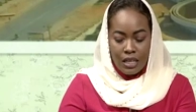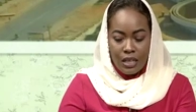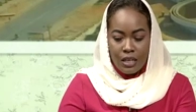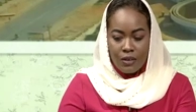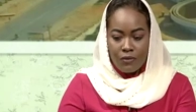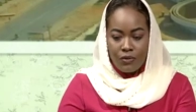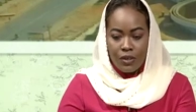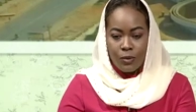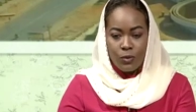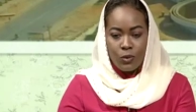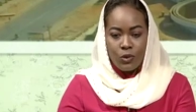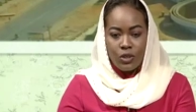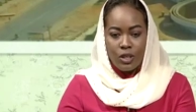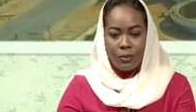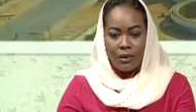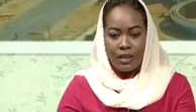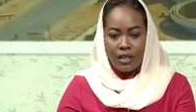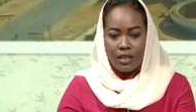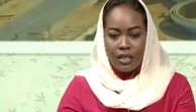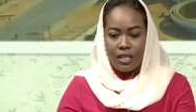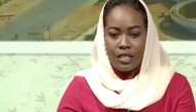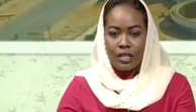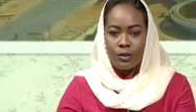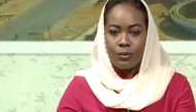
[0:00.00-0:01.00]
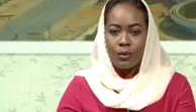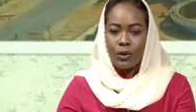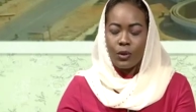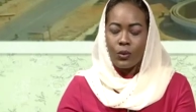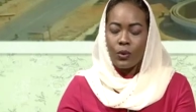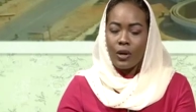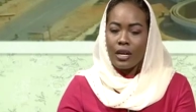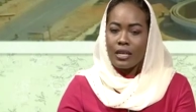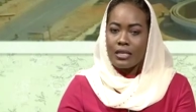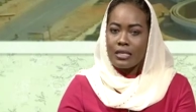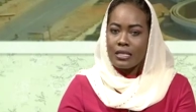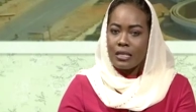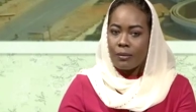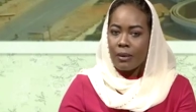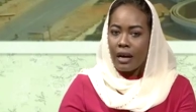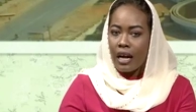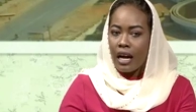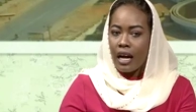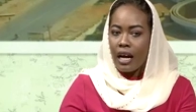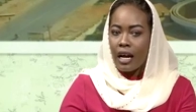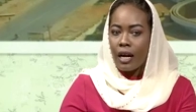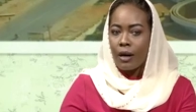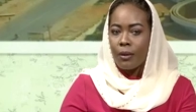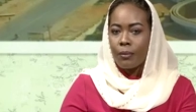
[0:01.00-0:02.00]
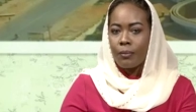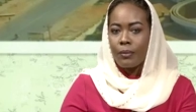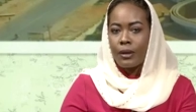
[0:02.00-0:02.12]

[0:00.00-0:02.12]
في مؤتمرات بروح السمحة